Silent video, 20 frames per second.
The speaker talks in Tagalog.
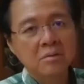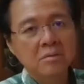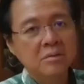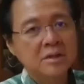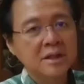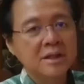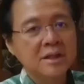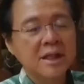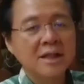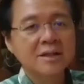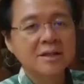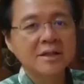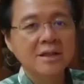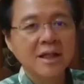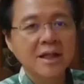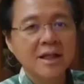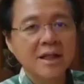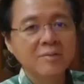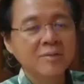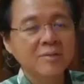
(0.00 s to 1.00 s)
Hindi
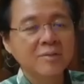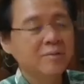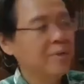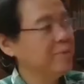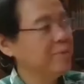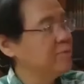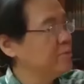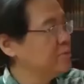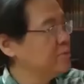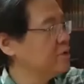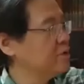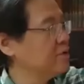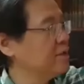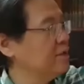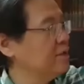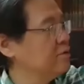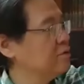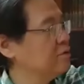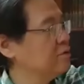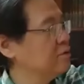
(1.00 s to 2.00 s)
natin alam. Eh. Pag pumutok
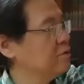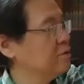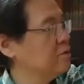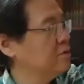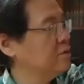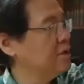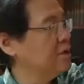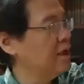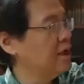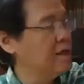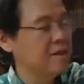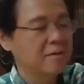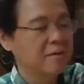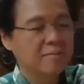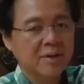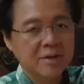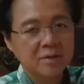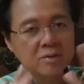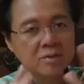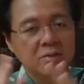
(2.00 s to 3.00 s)
yan, dudugo yan.
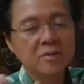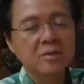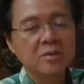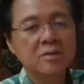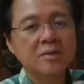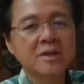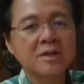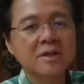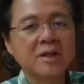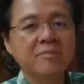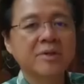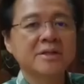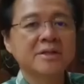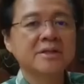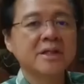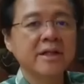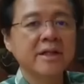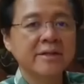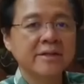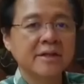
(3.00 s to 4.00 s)
Matutulog na
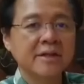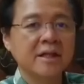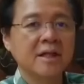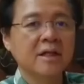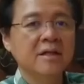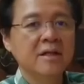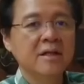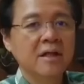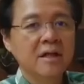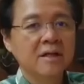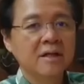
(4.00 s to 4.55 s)
pasyente.